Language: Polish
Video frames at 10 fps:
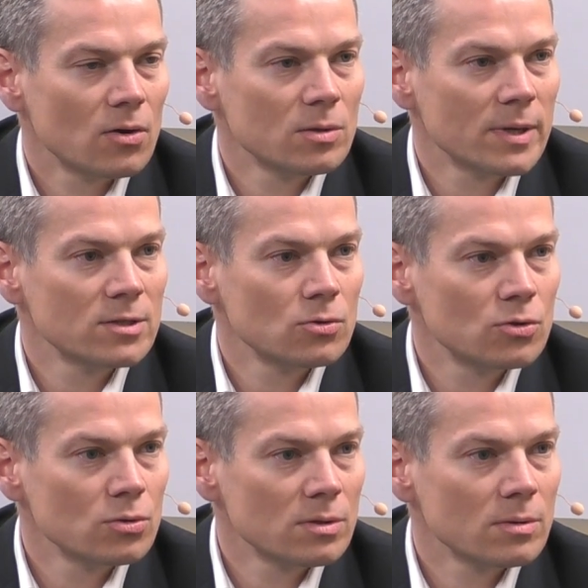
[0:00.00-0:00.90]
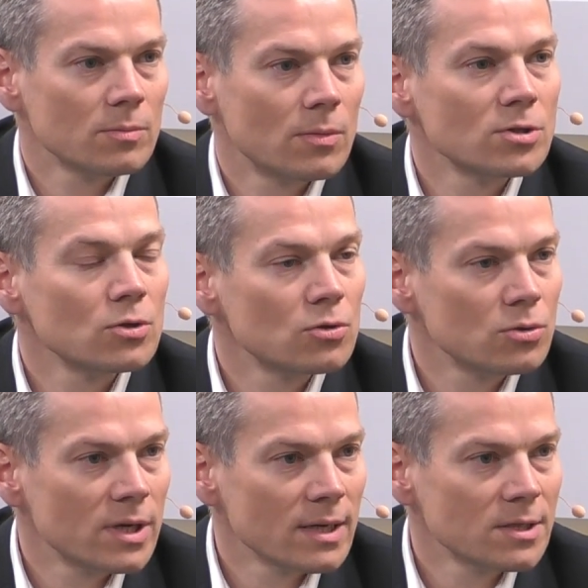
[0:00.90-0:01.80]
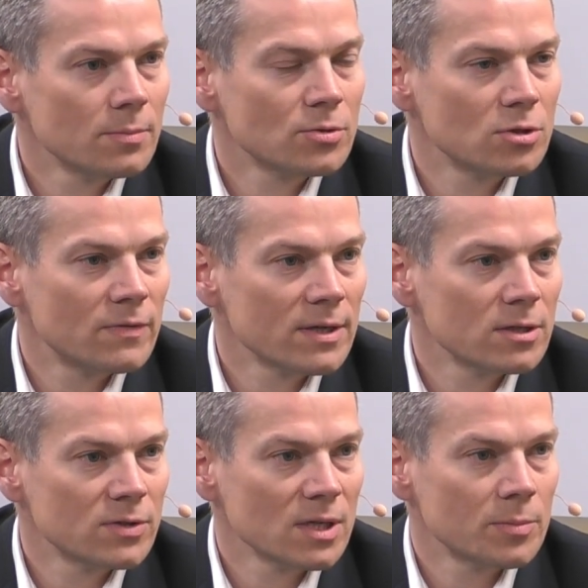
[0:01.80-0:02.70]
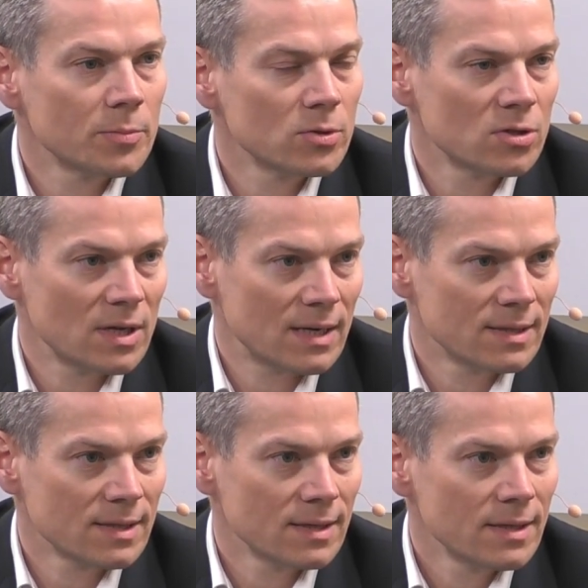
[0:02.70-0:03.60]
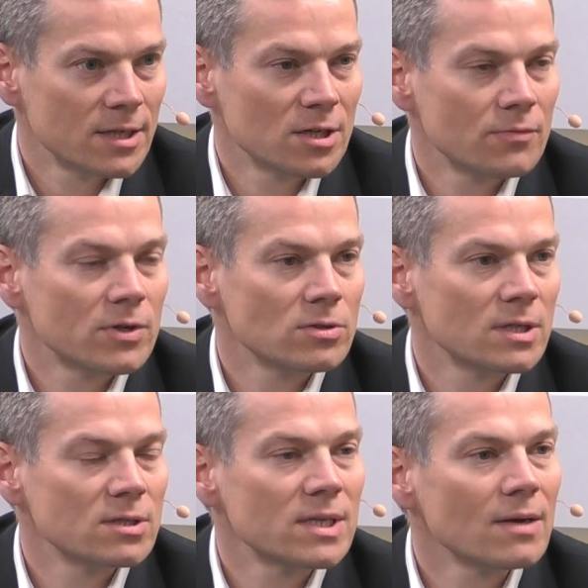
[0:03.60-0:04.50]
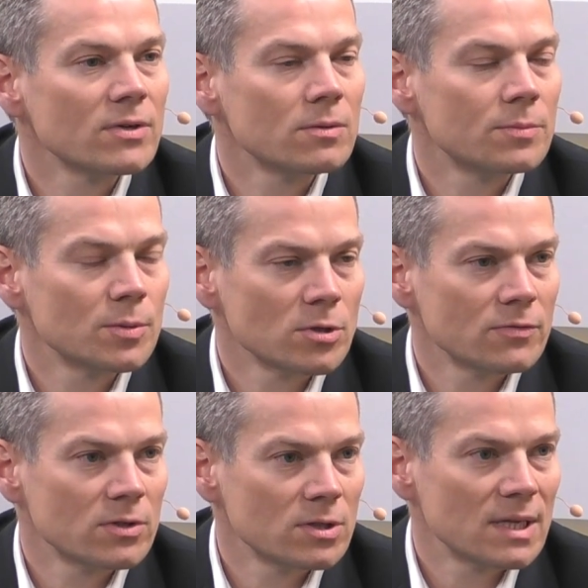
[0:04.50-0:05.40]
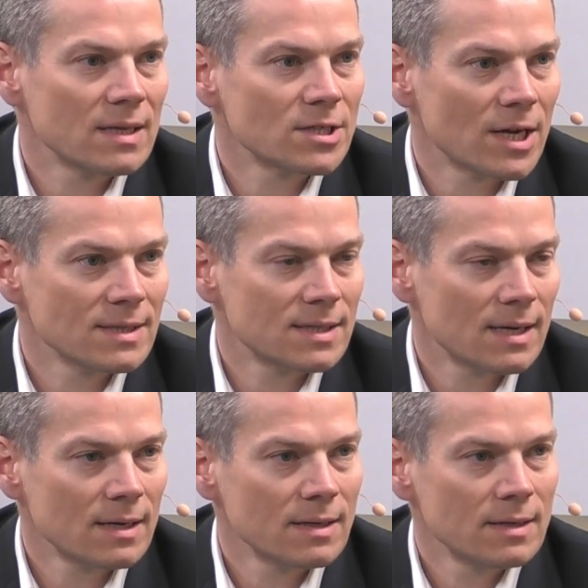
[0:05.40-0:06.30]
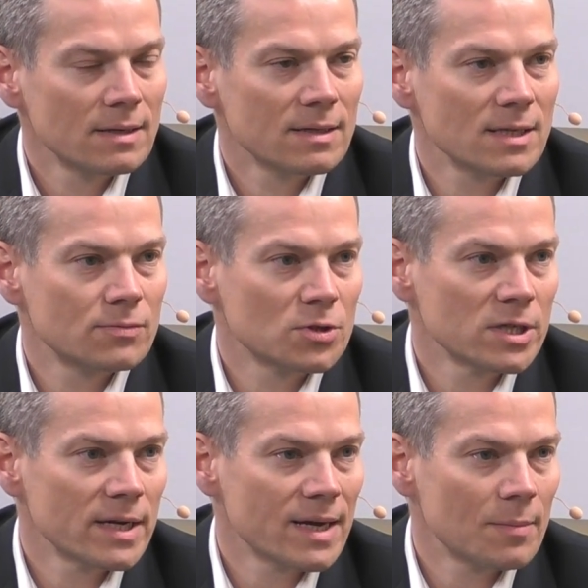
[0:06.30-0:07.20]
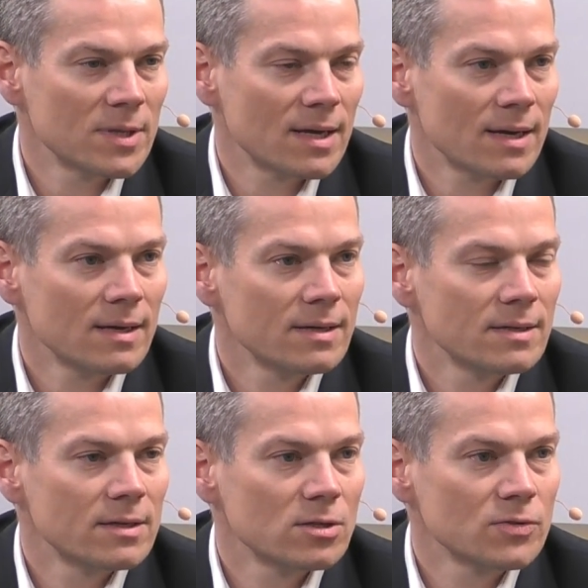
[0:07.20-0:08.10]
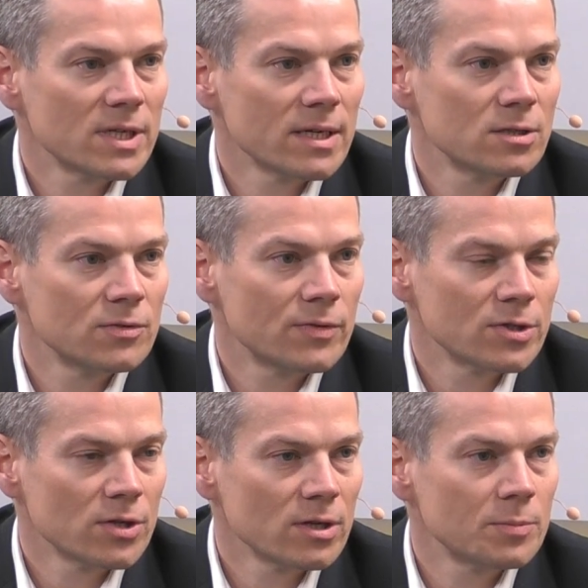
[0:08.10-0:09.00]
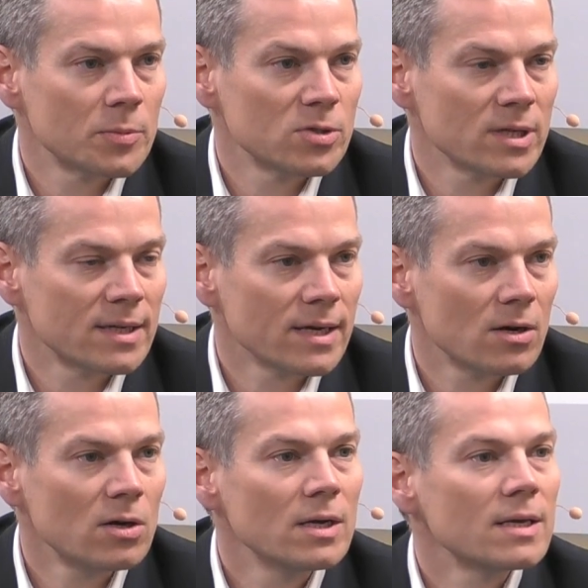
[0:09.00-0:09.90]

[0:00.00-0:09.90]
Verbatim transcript: ono bardzo utru może utrudniać poszukiwanie rozwiązań proporcjonalnych i że nie, nie została być może wykorzystana szansa dla stworzenia ram dla rozwiązania zrównoważonego i profesjonalnego.